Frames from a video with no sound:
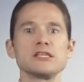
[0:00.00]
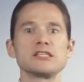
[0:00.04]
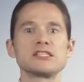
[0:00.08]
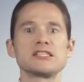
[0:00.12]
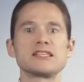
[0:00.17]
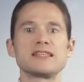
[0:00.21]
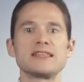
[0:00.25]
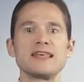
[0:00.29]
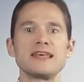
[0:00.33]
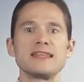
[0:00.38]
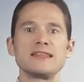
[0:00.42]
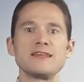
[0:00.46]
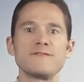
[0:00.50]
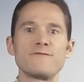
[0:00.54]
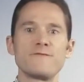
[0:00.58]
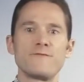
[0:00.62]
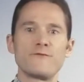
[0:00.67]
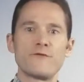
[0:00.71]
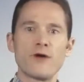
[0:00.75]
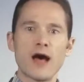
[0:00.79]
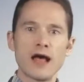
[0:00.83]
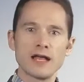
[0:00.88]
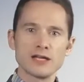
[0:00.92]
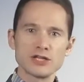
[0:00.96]
là chức
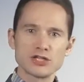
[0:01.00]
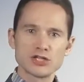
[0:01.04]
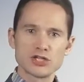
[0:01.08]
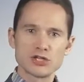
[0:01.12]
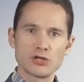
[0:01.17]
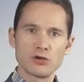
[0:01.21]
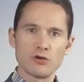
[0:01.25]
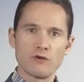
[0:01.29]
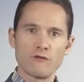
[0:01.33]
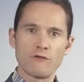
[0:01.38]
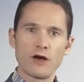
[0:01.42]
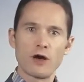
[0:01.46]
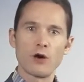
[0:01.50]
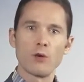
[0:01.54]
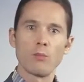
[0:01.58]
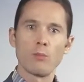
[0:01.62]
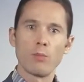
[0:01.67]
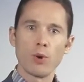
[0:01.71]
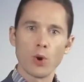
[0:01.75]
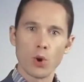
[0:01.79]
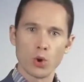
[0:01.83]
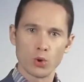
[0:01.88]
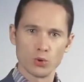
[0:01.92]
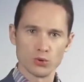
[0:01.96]
năng của xương là
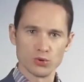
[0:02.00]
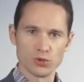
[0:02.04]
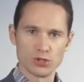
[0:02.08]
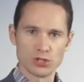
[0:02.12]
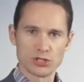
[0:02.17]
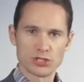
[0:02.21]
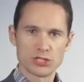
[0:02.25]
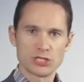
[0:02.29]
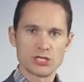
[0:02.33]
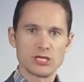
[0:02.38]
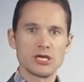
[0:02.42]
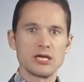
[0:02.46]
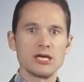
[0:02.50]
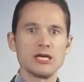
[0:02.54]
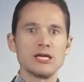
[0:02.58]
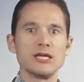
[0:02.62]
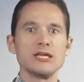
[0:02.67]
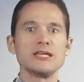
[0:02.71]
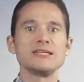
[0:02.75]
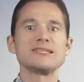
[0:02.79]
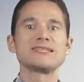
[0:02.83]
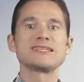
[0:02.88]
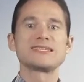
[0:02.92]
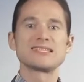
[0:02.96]
thứ yếu và không được
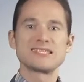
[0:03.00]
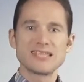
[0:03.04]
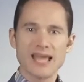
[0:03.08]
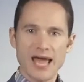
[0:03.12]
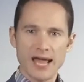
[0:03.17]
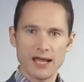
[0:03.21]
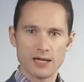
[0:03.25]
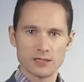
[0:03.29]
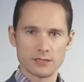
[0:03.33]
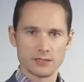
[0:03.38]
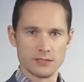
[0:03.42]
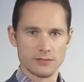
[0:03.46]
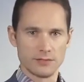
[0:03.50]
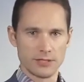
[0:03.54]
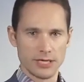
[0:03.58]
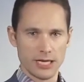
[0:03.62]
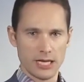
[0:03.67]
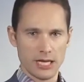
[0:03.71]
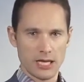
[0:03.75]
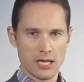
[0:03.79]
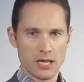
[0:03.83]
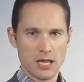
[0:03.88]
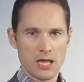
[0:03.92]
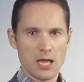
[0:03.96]
quá coi trọng như chức
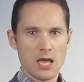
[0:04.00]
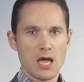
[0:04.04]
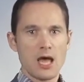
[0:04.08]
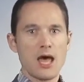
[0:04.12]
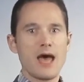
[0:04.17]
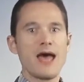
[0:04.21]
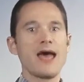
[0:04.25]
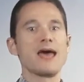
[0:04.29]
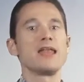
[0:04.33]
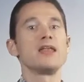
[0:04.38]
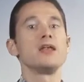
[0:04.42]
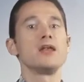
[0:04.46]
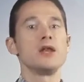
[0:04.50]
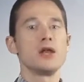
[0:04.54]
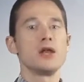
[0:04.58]
năng của tim.